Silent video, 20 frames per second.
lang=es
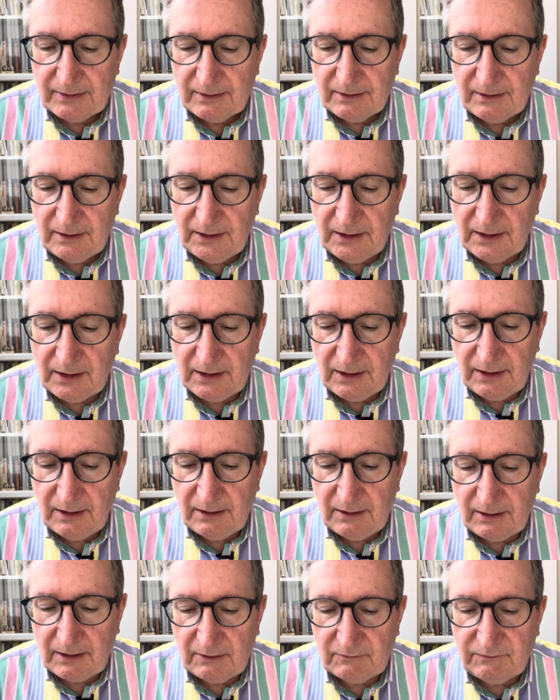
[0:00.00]
y
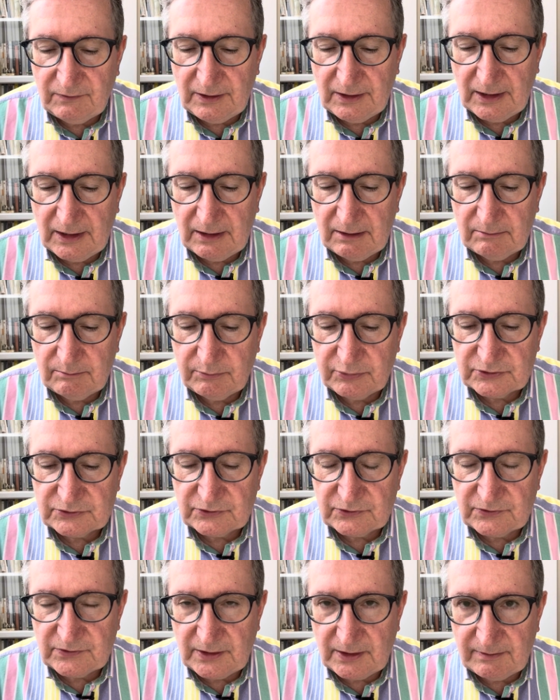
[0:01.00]
que al final pues
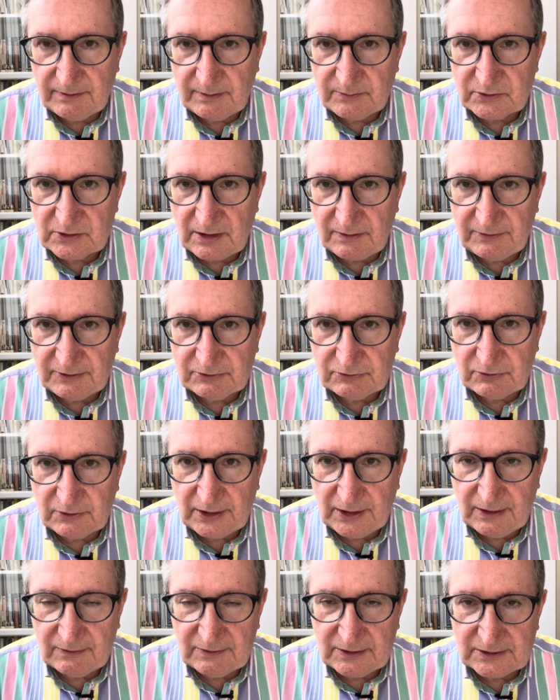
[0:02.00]
todos celebremos la
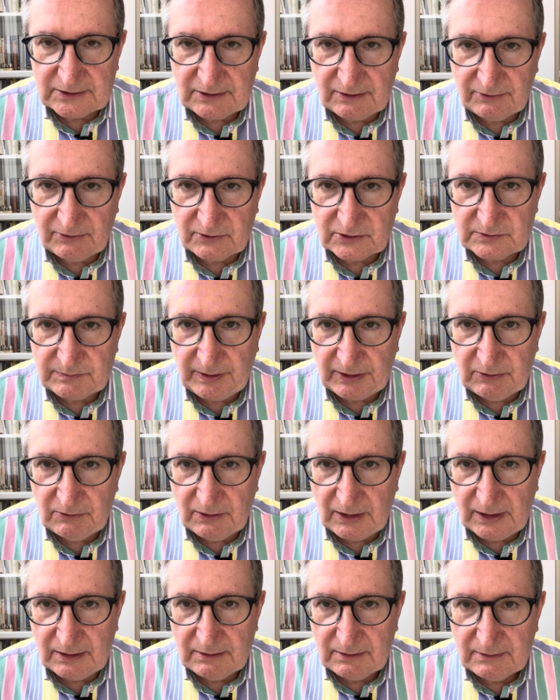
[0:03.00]
victoria de la selección
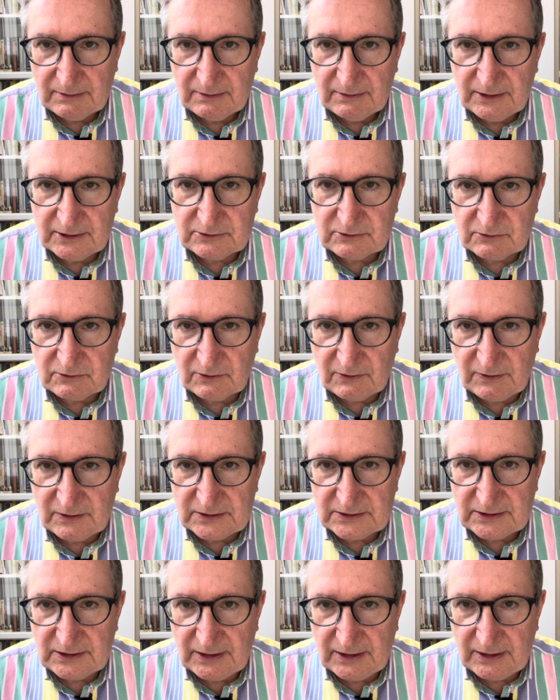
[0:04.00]
española. Eso es lo que
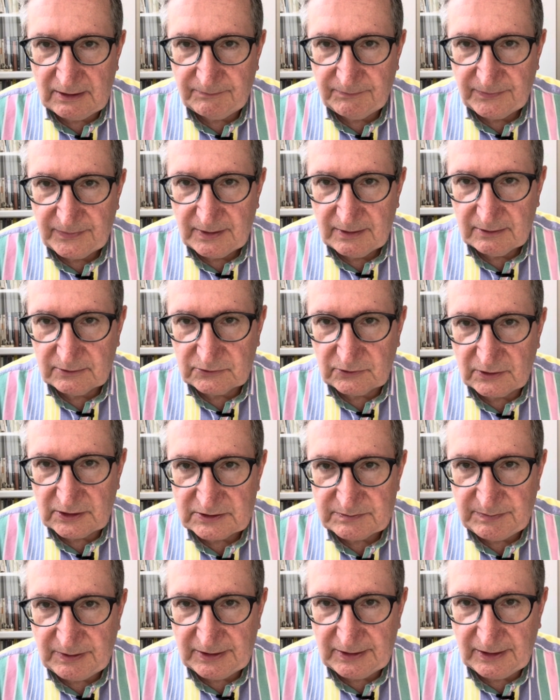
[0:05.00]
desea toda
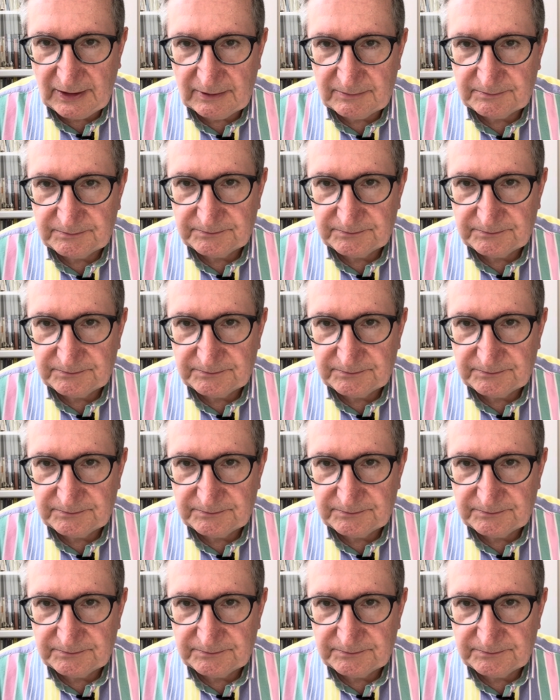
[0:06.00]
España.